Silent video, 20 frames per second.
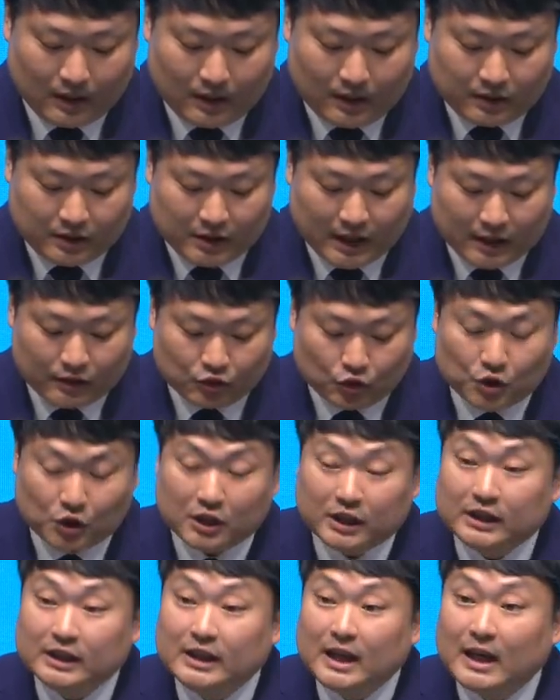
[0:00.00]

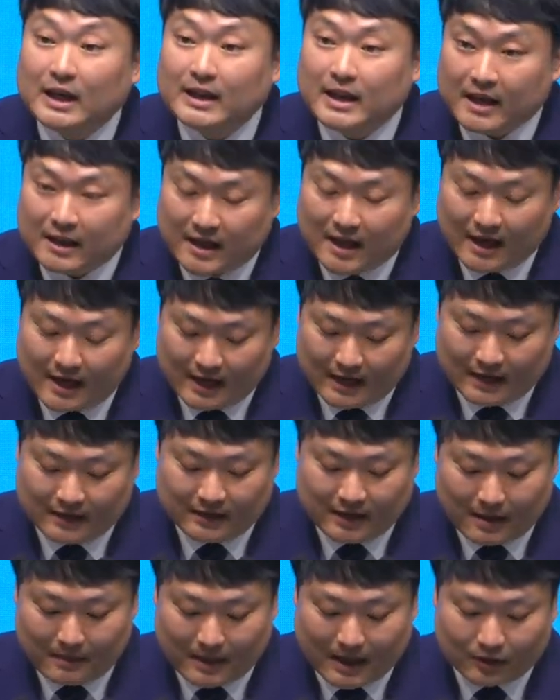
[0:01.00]
지난주일 이단에 대한
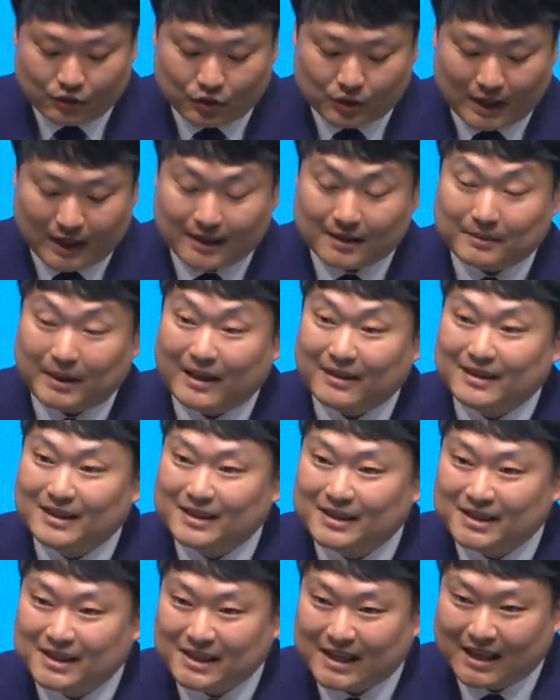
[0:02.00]
예방주사를
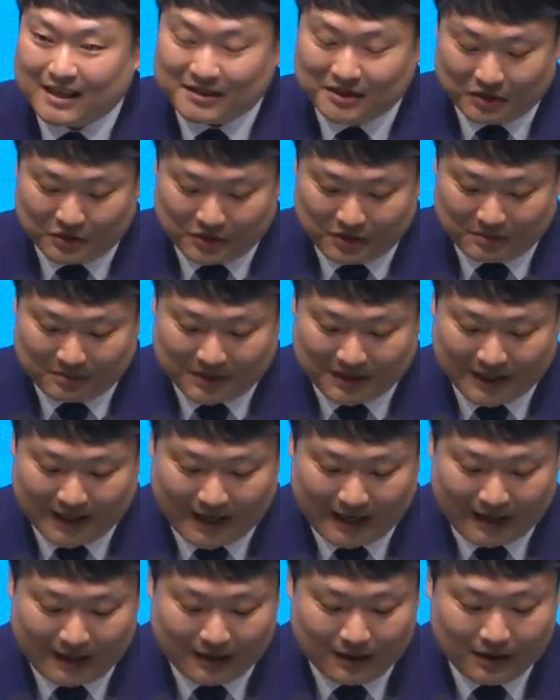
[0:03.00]
맞는
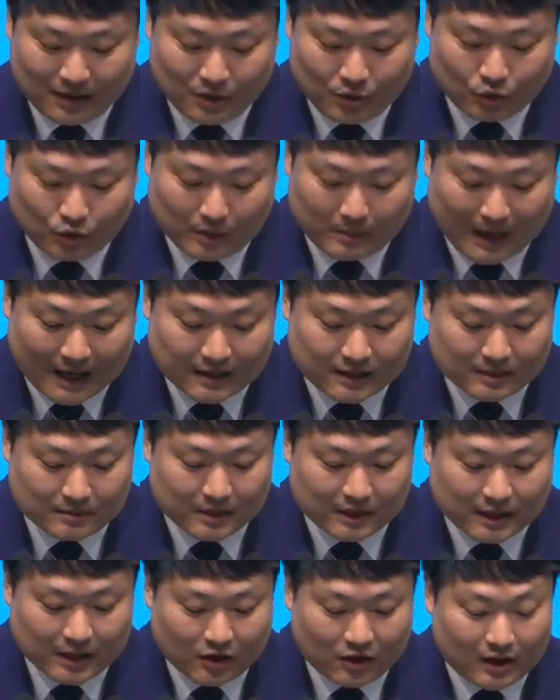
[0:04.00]
시간이었습니다. 우리
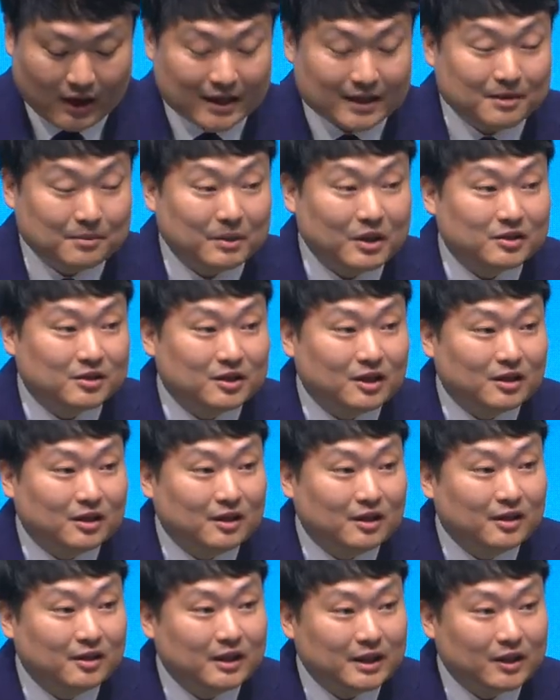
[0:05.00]
말씀을
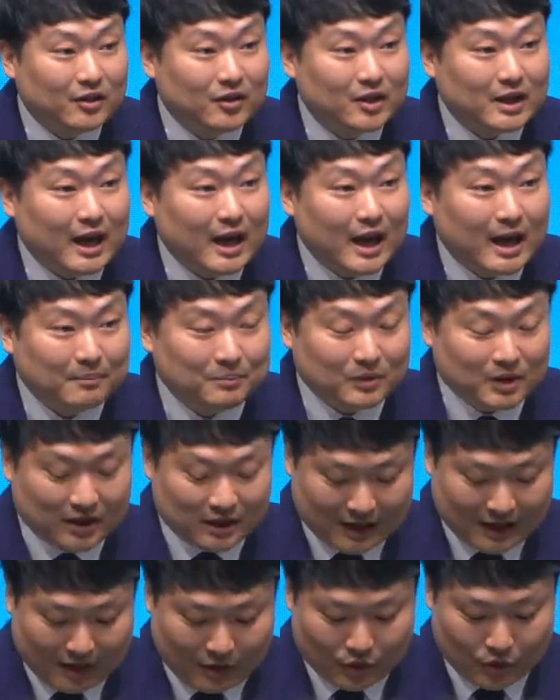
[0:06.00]
기억하시면서 이렇게 앞뒤
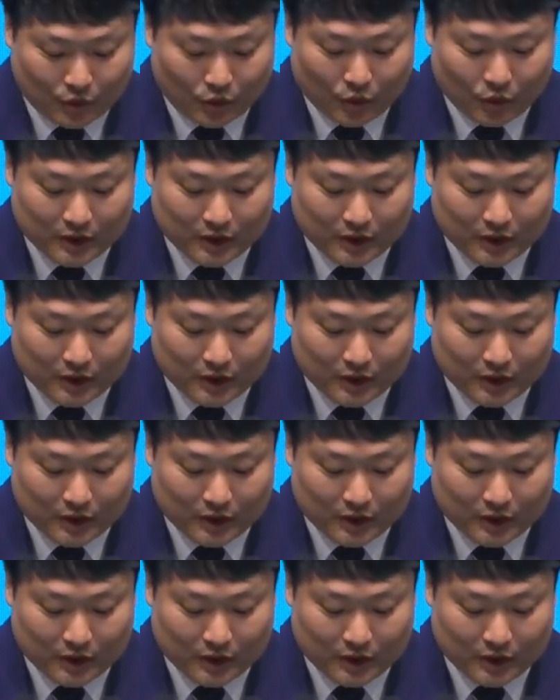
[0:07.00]
좌우로